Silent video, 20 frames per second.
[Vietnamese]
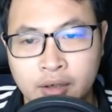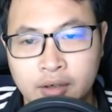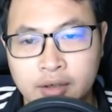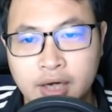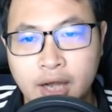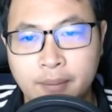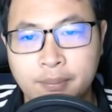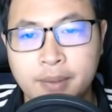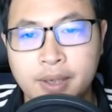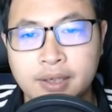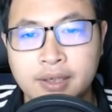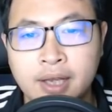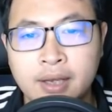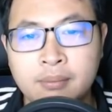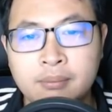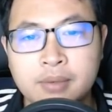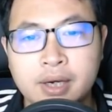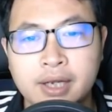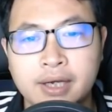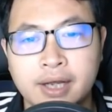đặc biệt lấy
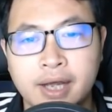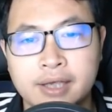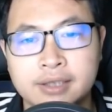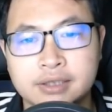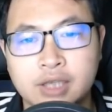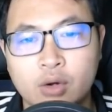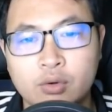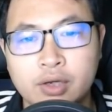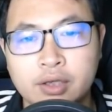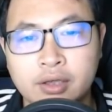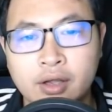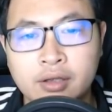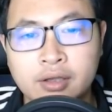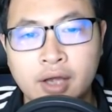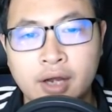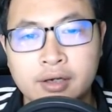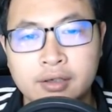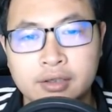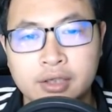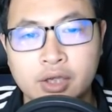10 ngày sau đi tới
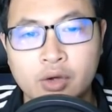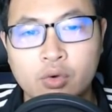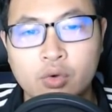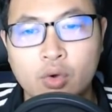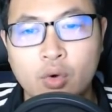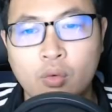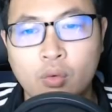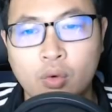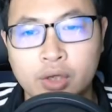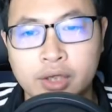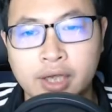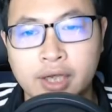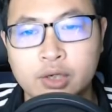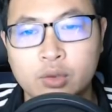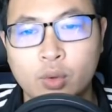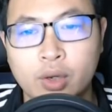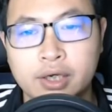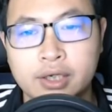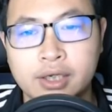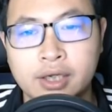Thần Tiêu Cung của Thiên
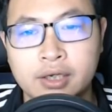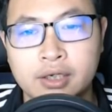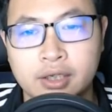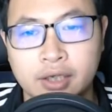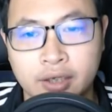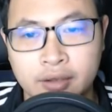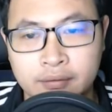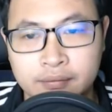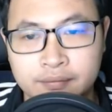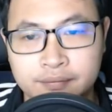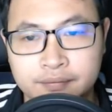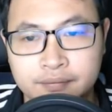Nguyên yết kiến.